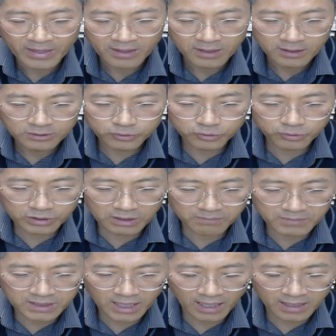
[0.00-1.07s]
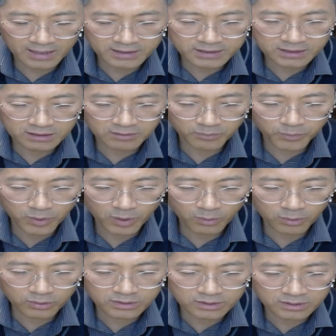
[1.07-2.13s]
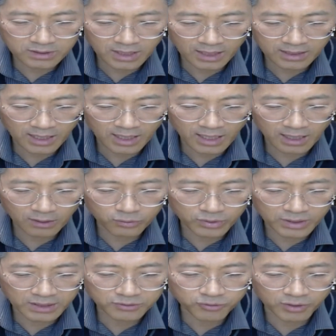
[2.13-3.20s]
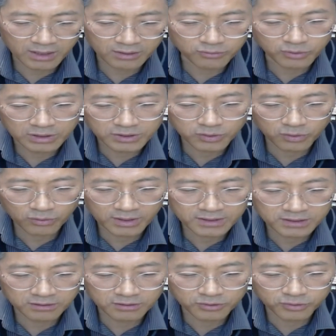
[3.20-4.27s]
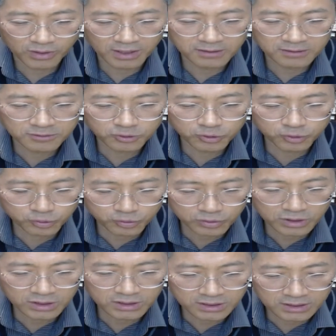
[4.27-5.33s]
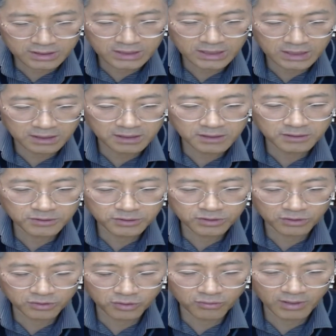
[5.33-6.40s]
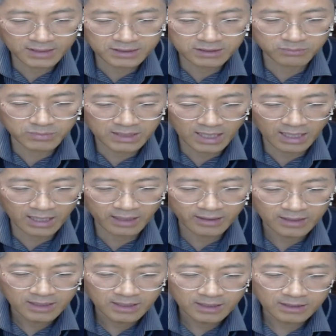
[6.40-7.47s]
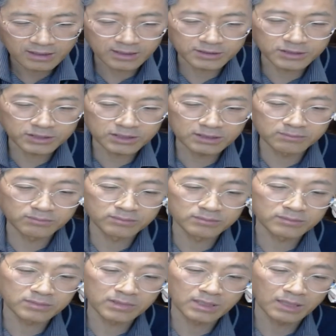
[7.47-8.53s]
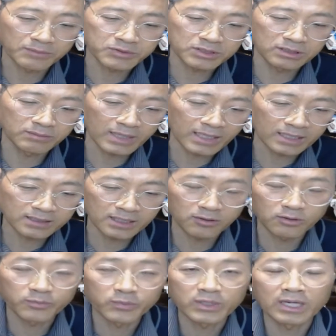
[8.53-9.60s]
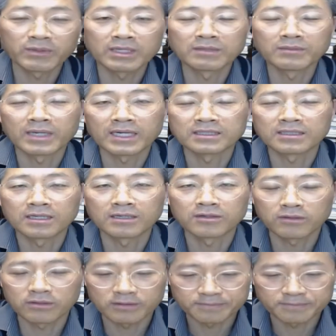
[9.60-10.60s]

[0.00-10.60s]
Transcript: 죽임 당하신 표본을 따라 우리 죄 우리 속에서 죄를 죽이는 일을 적용하십니다. 그러니까 지금 앞서 말한 대로 플라벨이 말한 대로